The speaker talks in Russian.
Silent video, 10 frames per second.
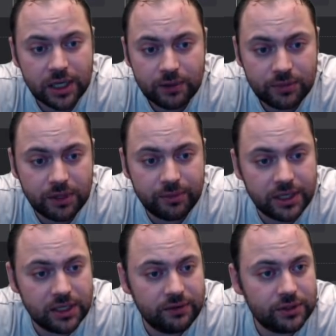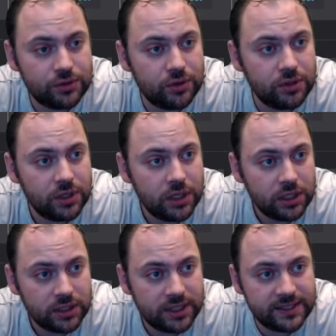Memory 900,
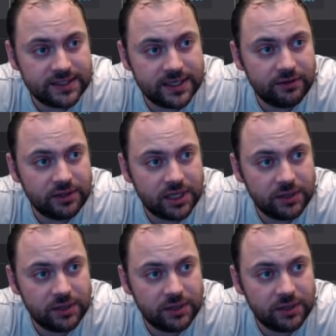39.3